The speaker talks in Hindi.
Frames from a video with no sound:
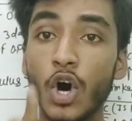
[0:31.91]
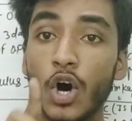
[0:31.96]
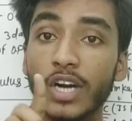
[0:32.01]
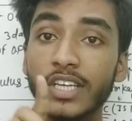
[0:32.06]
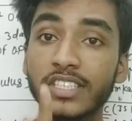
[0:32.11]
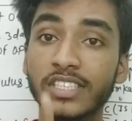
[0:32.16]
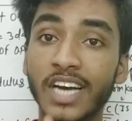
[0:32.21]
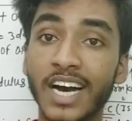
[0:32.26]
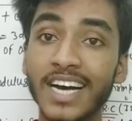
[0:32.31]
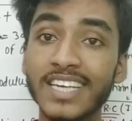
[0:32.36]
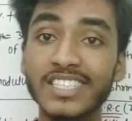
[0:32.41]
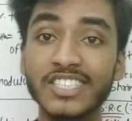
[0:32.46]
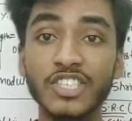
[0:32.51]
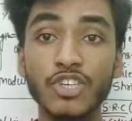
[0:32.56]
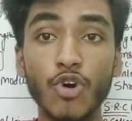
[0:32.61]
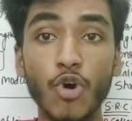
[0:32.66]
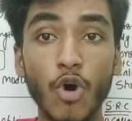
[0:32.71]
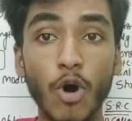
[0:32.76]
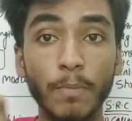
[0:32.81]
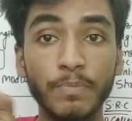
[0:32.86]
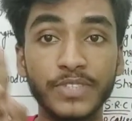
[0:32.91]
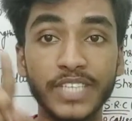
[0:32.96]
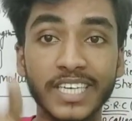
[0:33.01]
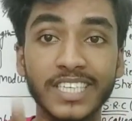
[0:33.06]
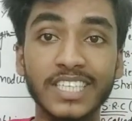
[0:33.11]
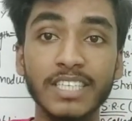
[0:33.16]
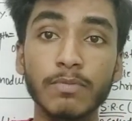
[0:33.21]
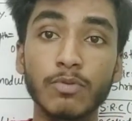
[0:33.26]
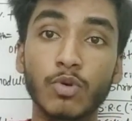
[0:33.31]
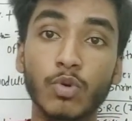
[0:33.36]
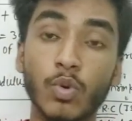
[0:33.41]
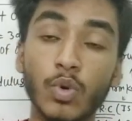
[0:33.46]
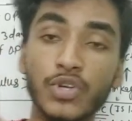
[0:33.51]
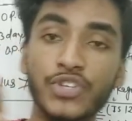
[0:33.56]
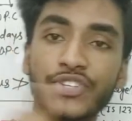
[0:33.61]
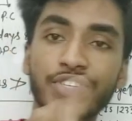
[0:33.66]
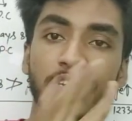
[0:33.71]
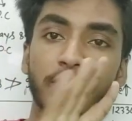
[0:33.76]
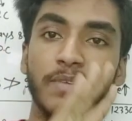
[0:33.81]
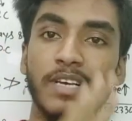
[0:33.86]
और यहां से ऑब्जेक्टिव
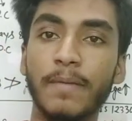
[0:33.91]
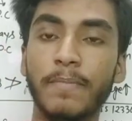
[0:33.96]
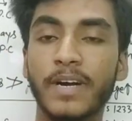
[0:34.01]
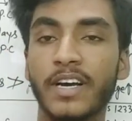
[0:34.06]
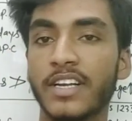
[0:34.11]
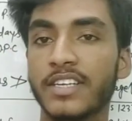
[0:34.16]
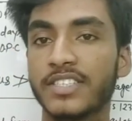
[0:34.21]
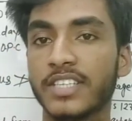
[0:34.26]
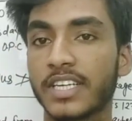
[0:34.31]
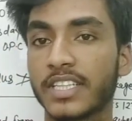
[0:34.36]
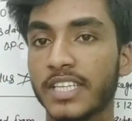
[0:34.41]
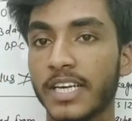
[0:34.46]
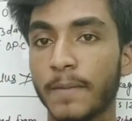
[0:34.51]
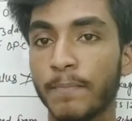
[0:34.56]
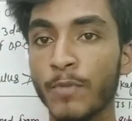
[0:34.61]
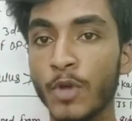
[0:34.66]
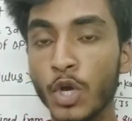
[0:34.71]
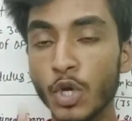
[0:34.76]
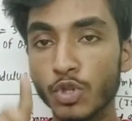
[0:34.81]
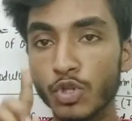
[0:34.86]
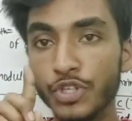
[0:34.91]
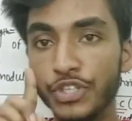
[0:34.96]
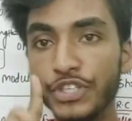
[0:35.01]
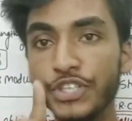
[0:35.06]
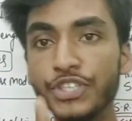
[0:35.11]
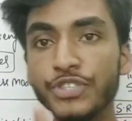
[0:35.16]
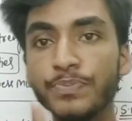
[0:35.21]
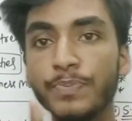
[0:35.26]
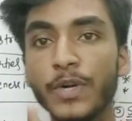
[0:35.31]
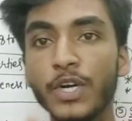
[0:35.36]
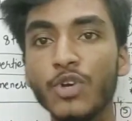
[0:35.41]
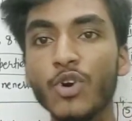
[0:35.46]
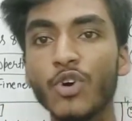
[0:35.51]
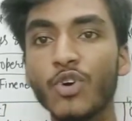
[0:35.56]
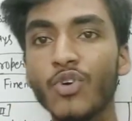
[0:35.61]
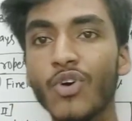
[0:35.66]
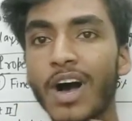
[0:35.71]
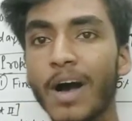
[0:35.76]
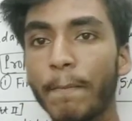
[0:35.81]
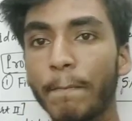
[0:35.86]
क्वेश्चन भी आपका रह सकता है तो इस वीडियो
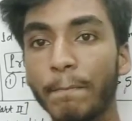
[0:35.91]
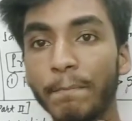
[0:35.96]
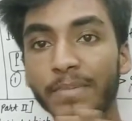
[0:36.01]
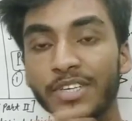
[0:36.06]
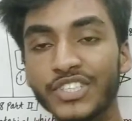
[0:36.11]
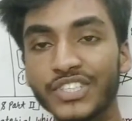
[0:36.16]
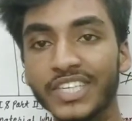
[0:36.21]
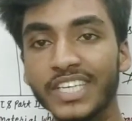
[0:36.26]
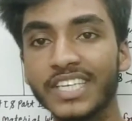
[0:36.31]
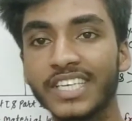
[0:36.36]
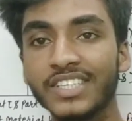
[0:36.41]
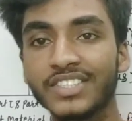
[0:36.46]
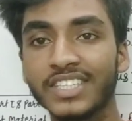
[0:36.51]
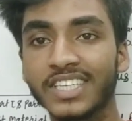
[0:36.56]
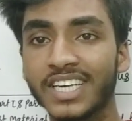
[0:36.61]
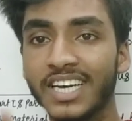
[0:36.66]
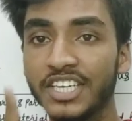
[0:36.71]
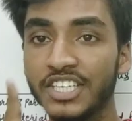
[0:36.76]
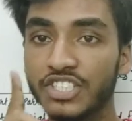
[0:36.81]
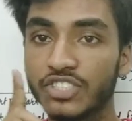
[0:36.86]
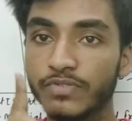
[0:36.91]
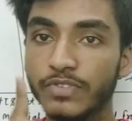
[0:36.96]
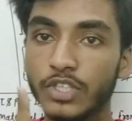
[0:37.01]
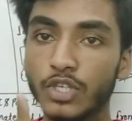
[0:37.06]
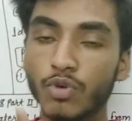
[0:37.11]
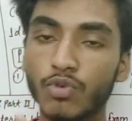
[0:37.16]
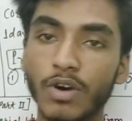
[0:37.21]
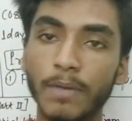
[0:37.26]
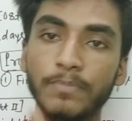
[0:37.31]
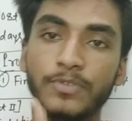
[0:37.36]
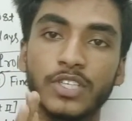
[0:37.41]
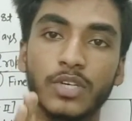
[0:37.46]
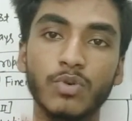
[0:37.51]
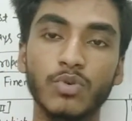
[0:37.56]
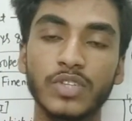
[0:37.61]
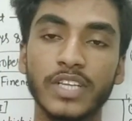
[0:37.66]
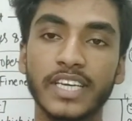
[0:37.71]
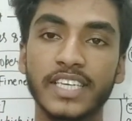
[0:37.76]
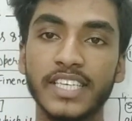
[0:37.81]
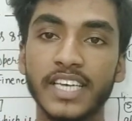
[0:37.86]
को आप मिस नहीं कीजिएगा इस वीडियो को आप
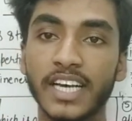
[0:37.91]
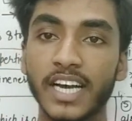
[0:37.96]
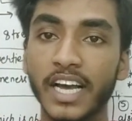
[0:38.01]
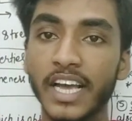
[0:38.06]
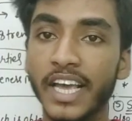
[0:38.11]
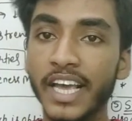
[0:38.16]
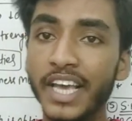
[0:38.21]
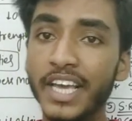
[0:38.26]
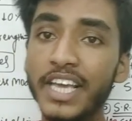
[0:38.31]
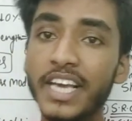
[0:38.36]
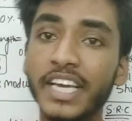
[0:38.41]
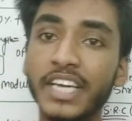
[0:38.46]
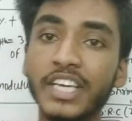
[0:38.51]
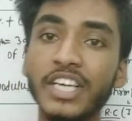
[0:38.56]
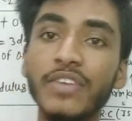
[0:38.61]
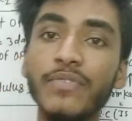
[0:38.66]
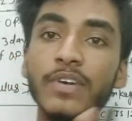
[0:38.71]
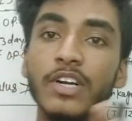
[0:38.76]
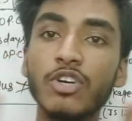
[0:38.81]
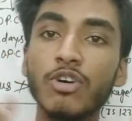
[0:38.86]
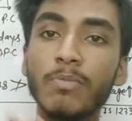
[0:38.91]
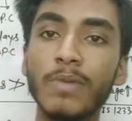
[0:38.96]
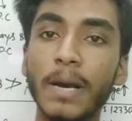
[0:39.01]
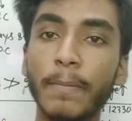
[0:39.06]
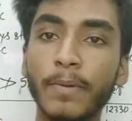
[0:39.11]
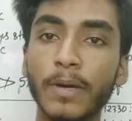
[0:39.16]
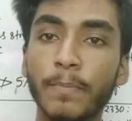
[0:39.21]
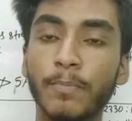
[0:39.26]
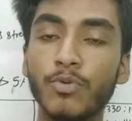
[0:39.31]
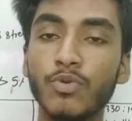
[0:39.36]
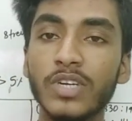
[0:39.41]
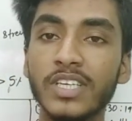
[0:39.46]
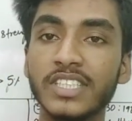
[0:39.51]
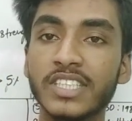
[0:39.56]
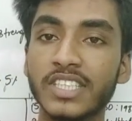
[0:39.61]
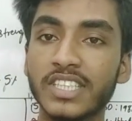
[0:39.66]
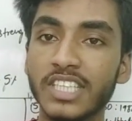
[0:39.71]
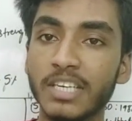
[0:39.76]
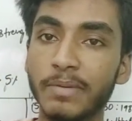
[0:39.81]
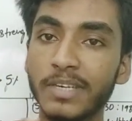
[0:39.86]
जरूर देखिएगा एक ही वीडियो में आपके पूरे
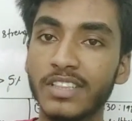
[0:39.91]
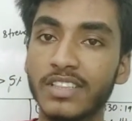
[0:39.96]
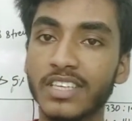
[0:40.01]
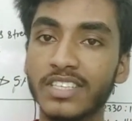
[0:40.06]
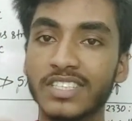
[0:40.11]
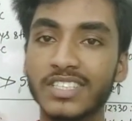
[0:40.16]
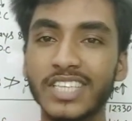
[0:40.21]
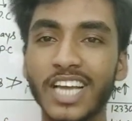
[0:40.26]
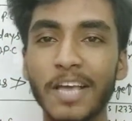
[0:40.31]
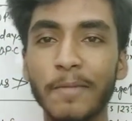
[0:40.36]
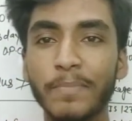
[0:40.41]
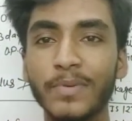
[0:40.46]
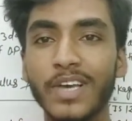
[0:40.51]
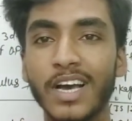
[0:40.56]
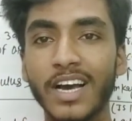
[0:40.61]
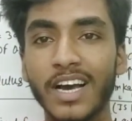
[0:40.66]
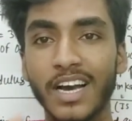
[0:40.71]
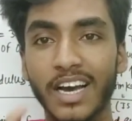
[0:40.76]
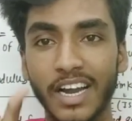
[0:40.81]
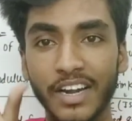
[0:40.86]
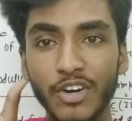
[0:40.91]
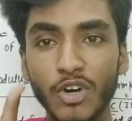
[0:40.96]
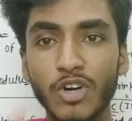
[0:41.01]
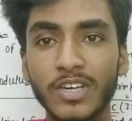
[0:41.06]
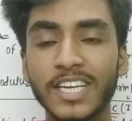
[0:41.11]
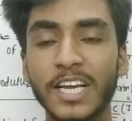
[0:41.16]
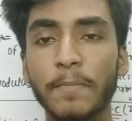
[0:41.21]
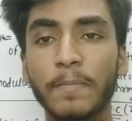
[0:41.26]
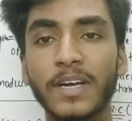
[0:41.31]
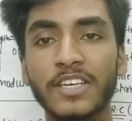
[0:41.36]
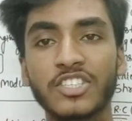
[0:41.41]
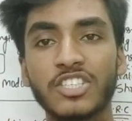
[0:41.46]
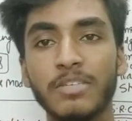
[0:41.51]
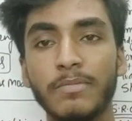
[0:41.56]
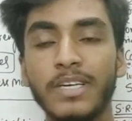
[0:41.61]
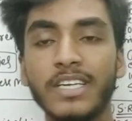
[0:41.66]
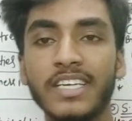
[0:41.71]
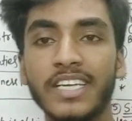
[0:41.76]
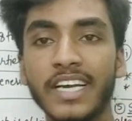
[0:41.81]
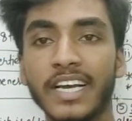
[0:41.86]
जितने भी दस टाइप या नौ टाइप का
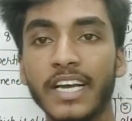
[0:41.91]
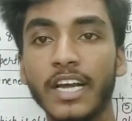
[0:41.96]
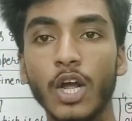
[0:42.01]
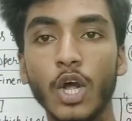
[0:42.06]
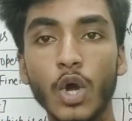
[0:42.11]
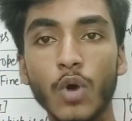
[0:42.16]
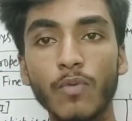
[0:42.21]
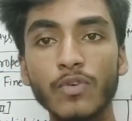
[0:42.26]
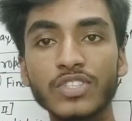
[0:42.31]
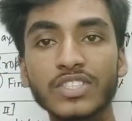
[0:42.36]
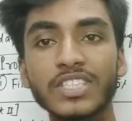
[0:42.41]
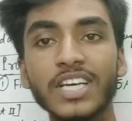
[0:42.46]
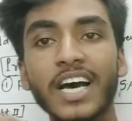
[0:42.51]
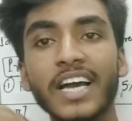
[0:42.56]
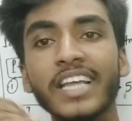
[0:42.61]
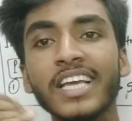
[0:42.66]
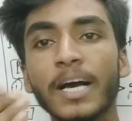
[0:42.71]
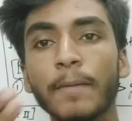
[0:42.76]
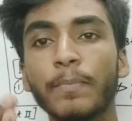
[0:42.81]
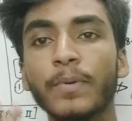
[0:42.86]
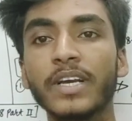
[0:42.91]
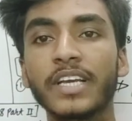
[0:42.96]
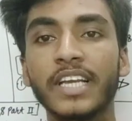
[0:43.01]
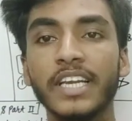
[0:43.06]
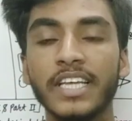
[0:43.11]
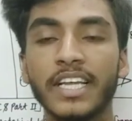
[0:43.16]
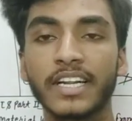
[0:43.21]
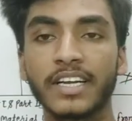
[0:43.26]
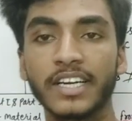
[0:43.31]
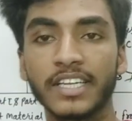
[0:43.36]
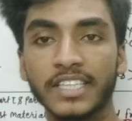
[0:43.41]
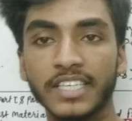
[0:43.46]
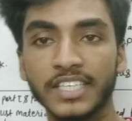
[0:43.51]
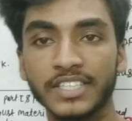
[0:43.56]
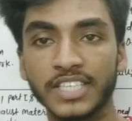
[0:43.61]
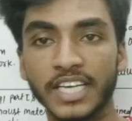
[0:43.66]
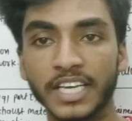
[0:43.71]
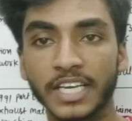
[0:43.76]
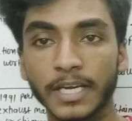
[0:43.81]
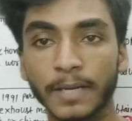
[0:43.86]
सीमेंट है वो सारे आपके क्लियर कर दिए
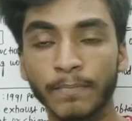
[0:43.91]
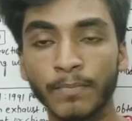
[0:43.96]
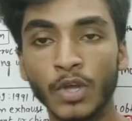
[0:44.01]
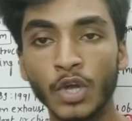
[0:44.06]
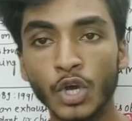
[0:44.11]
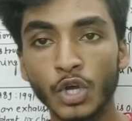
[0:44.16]
जाएंगे